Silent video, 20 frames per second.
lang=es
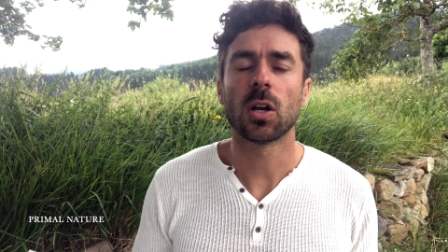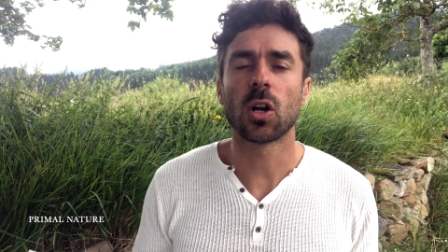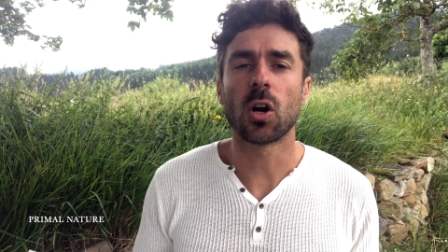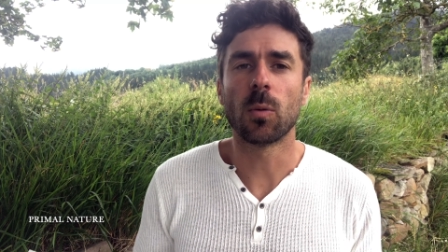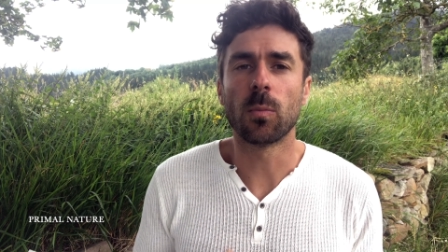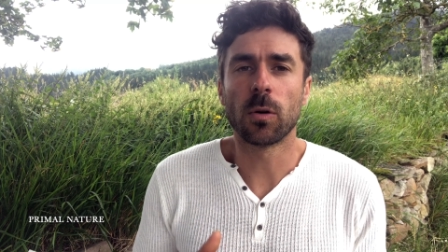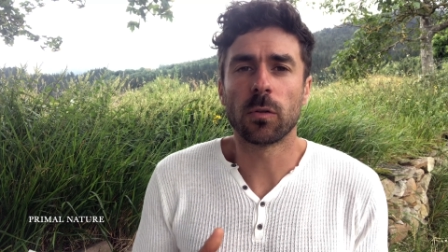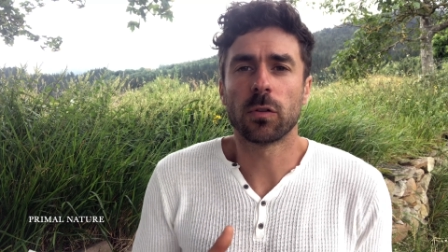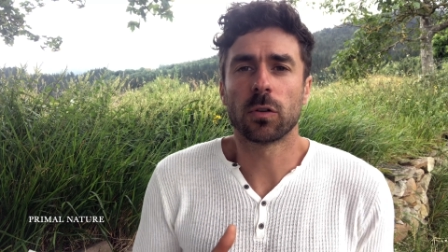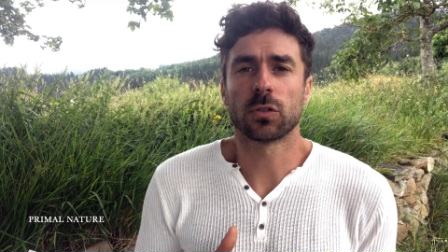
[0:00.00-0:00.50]

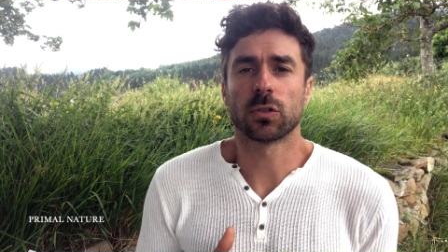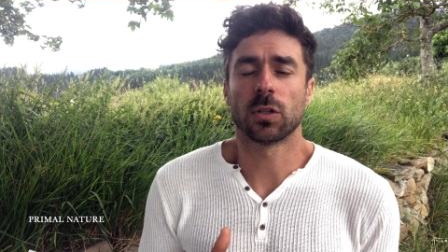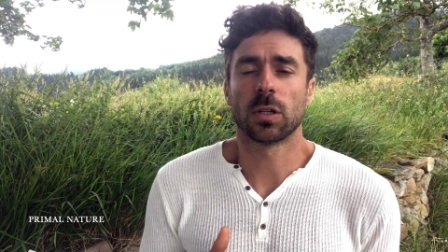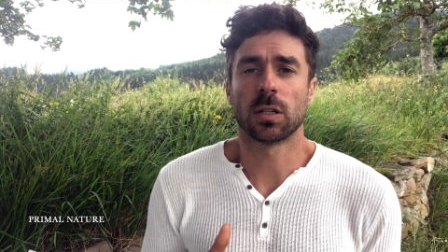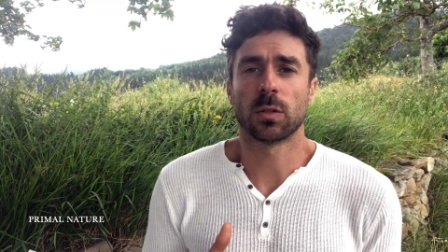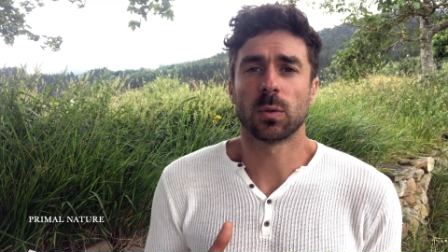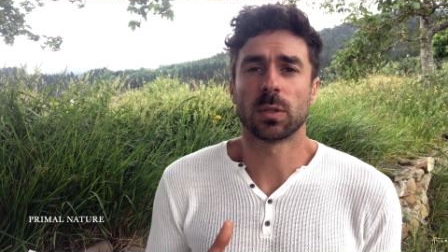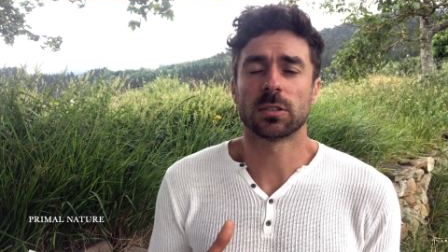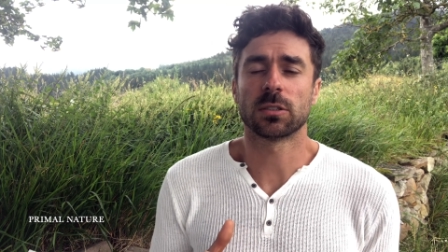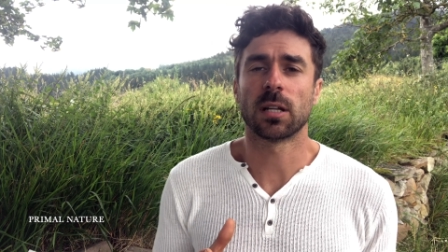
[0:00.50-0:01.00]
cómo
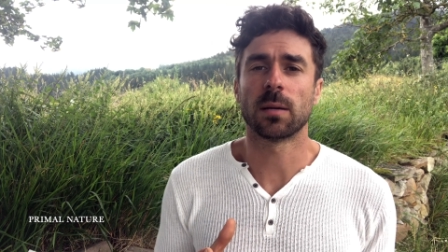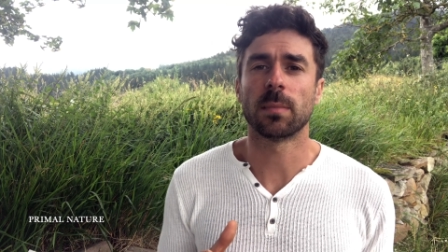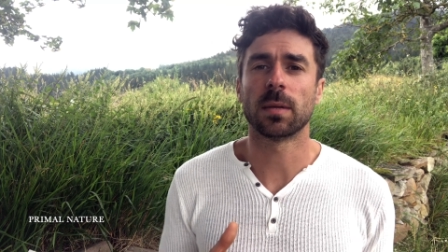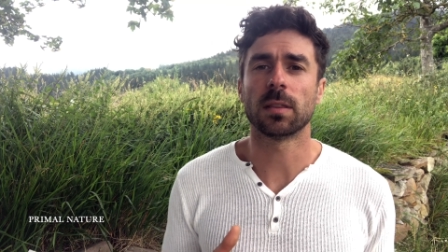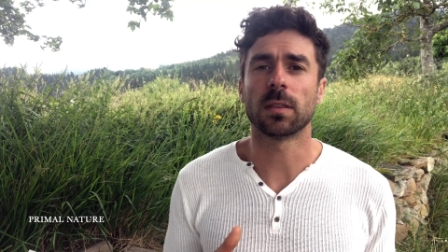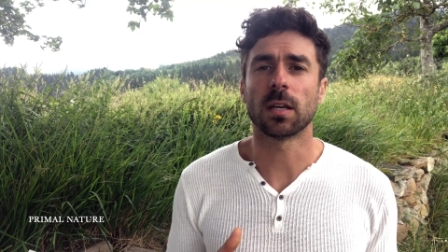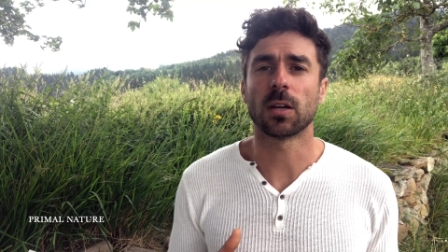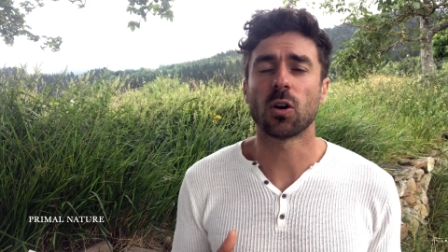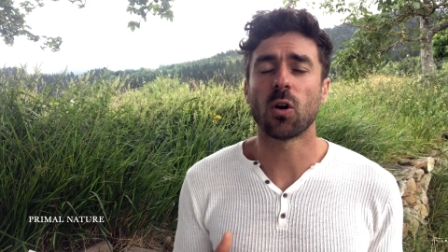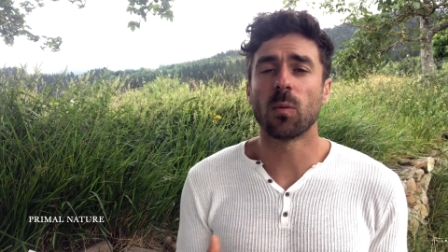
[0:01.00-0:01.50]
funciona nuestra
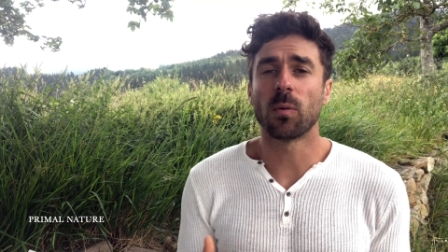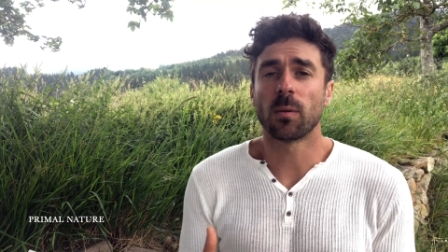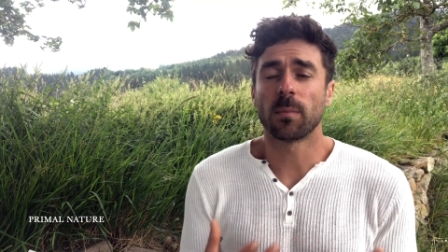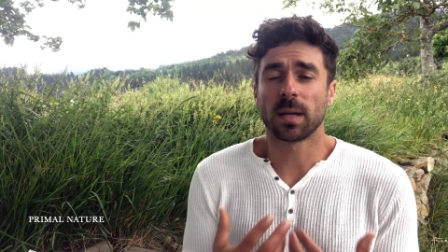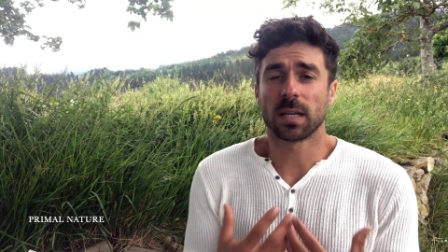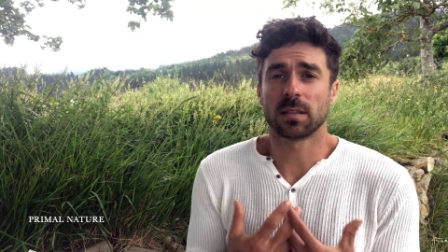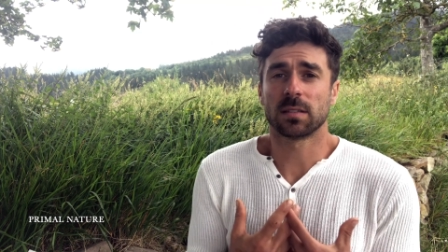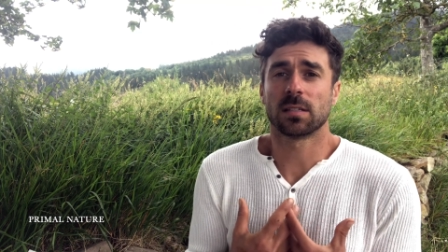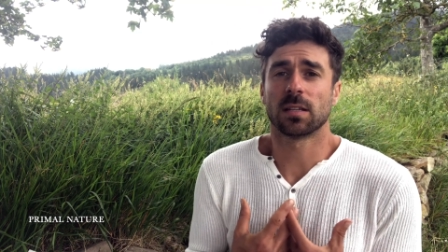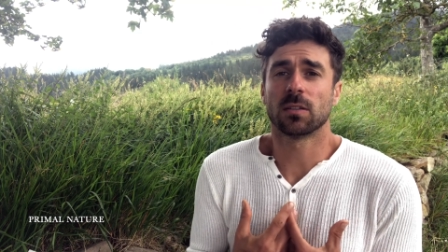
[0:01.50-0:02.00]
mente, cómo
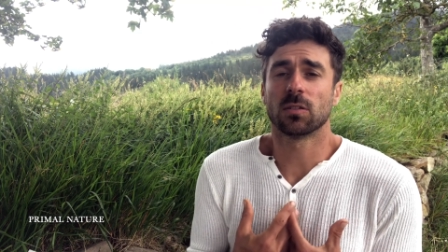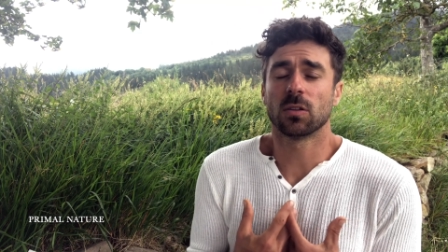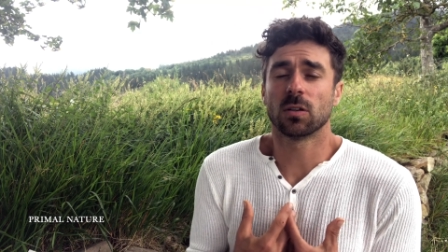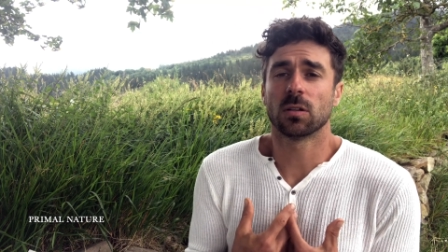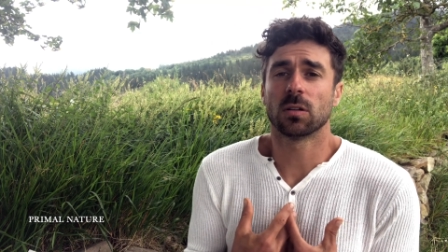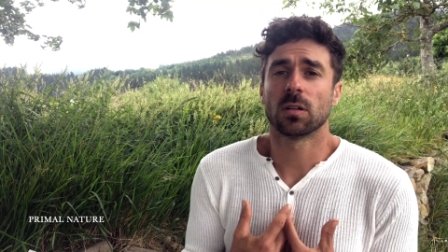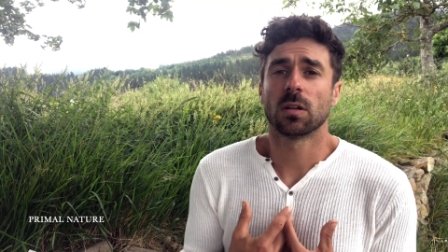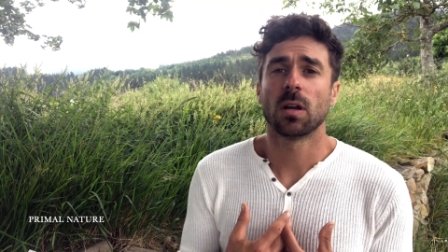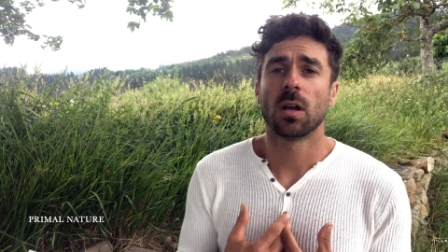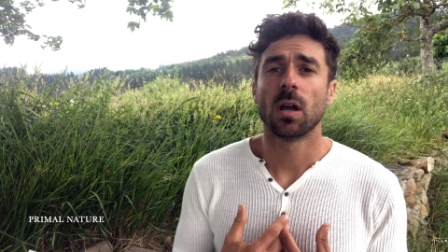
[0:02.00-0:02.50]
me entiendo,